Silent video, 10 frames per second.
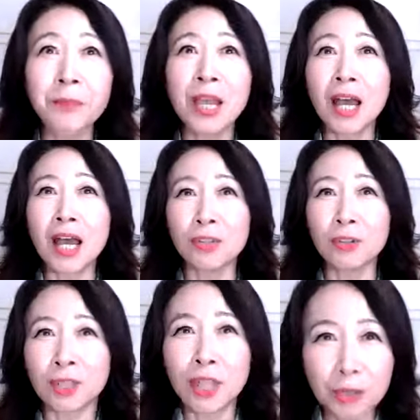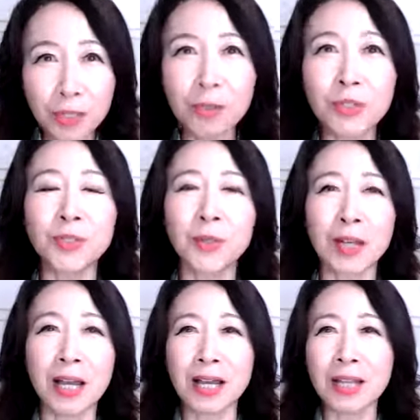あの、ぎっくり腰と
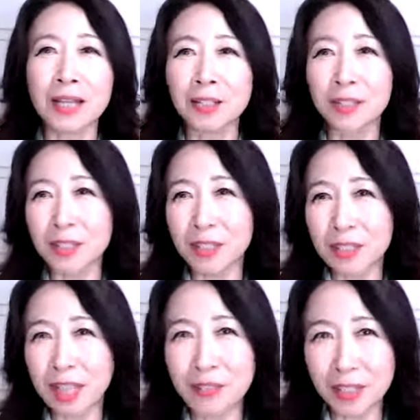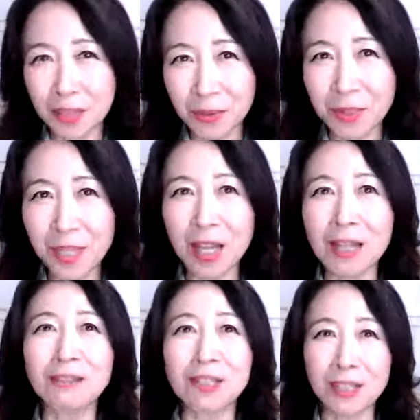かなる可能性があ
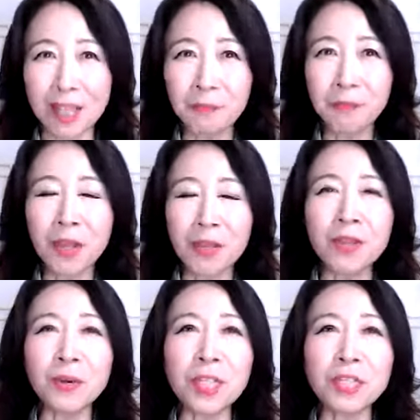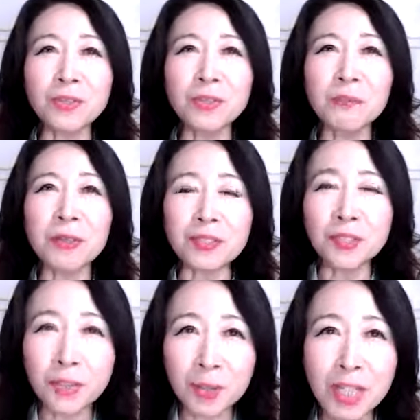るんですね。で、私のようにまず
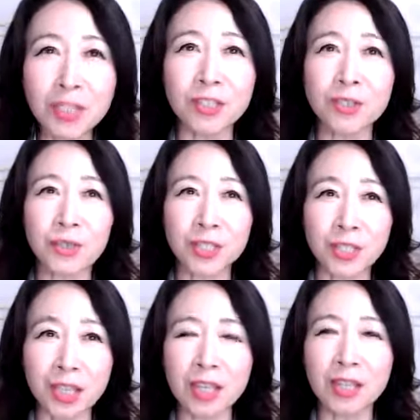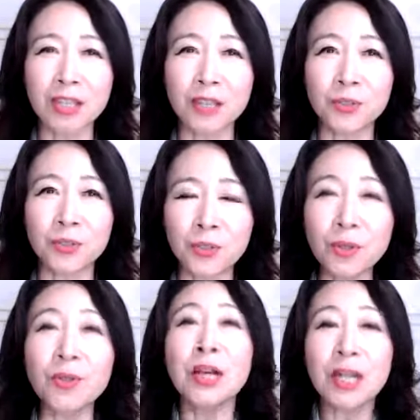ストレッチをしてってする
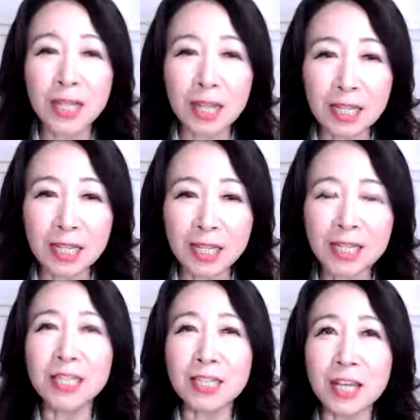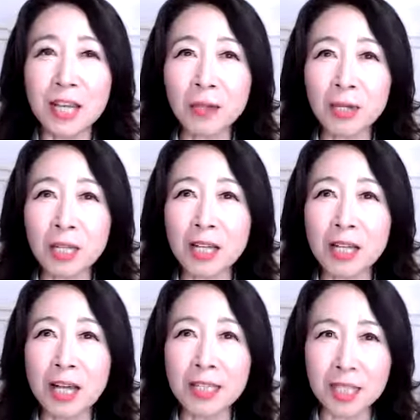と、体に、さあこれか
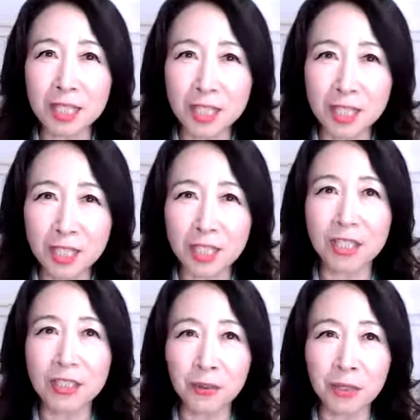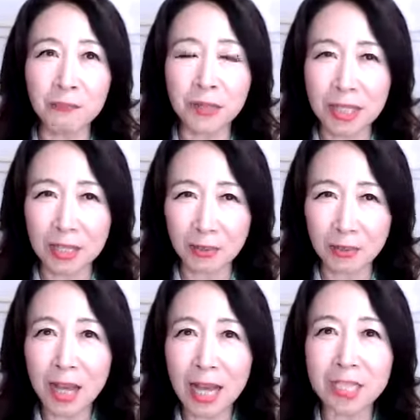ら朝一日起きま、あの、
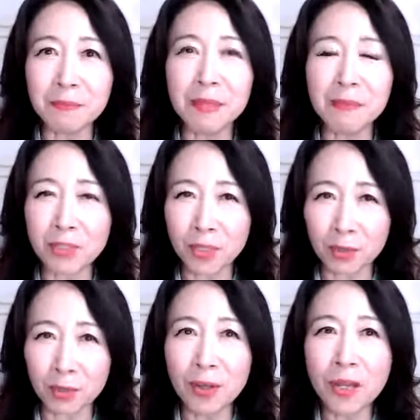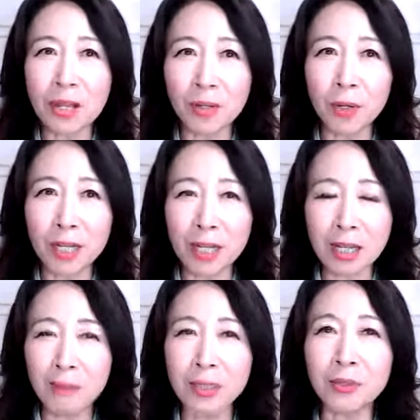始まりますよ。これから
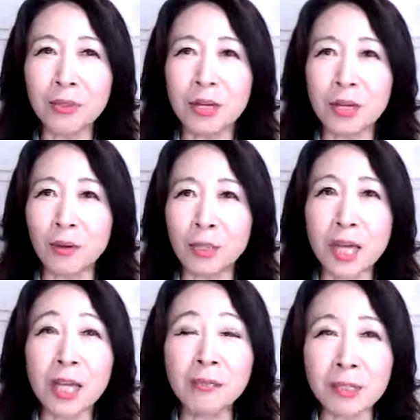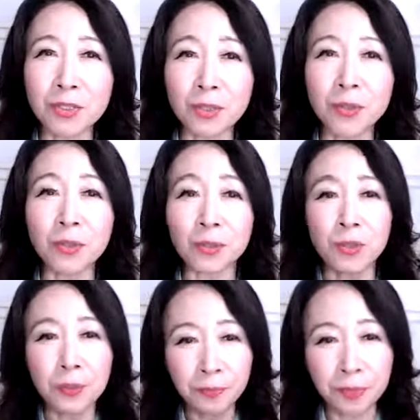ベッドから起き上がりますよ。こ
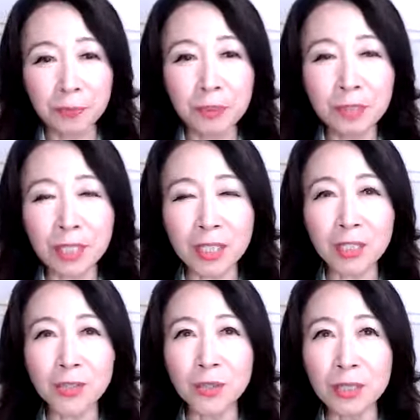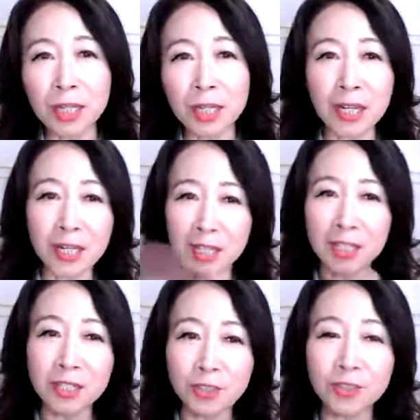の眠っていた状態から起
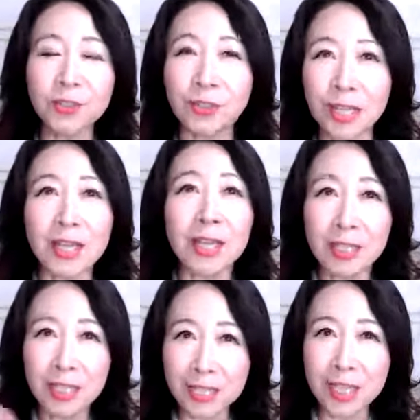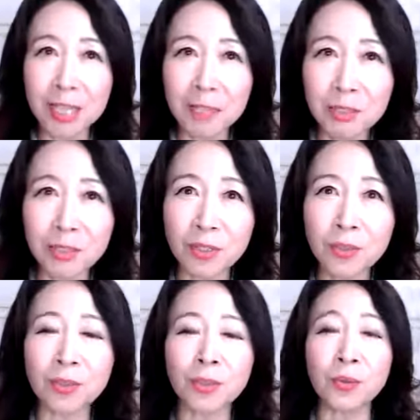立状態、立ち上がりますよ
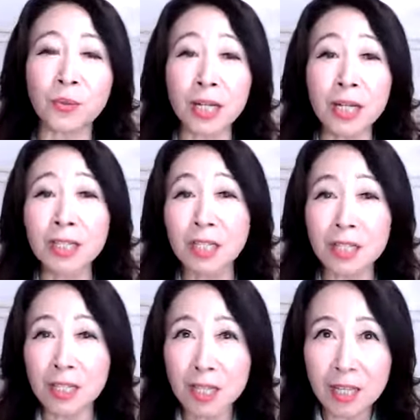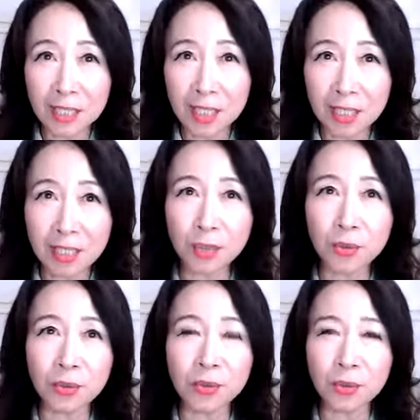ということを体に知らせるこ
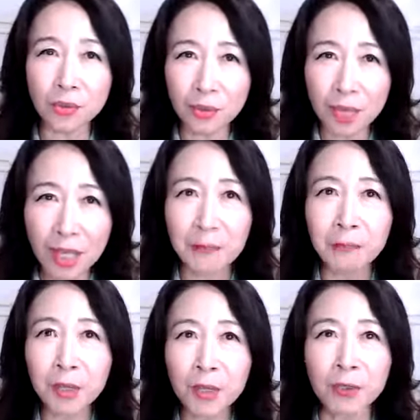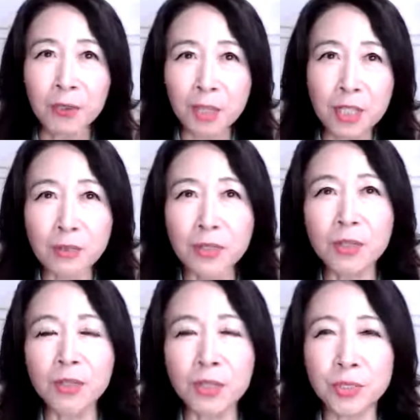とによって、このぎっくり
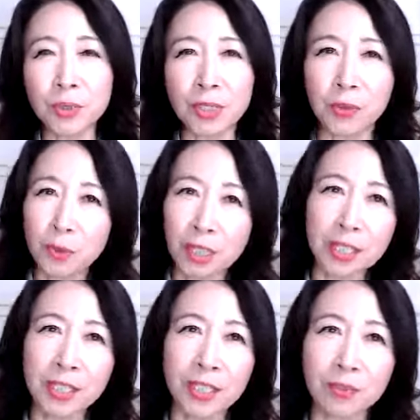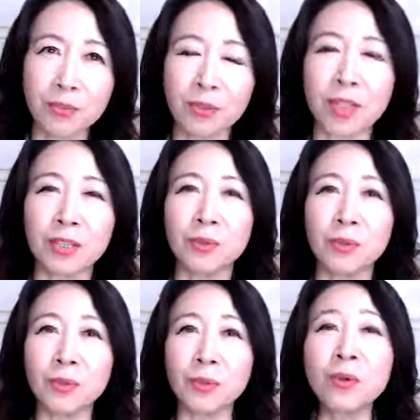腰とかどっかひねるとかっていうこ
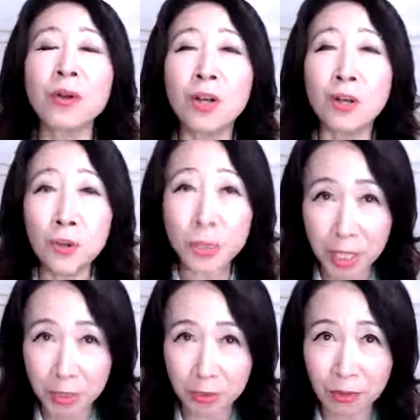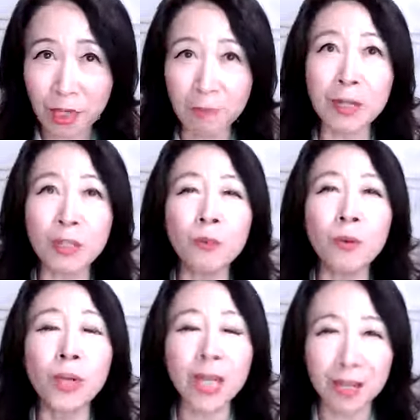とを防ぐ。やっぱり予
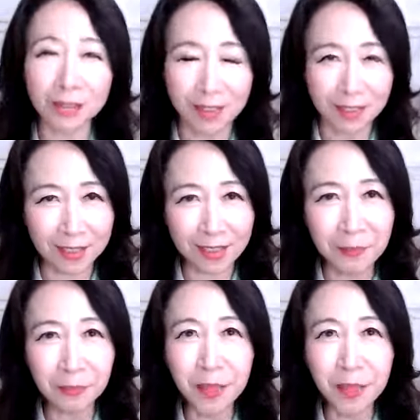防医学なんですね。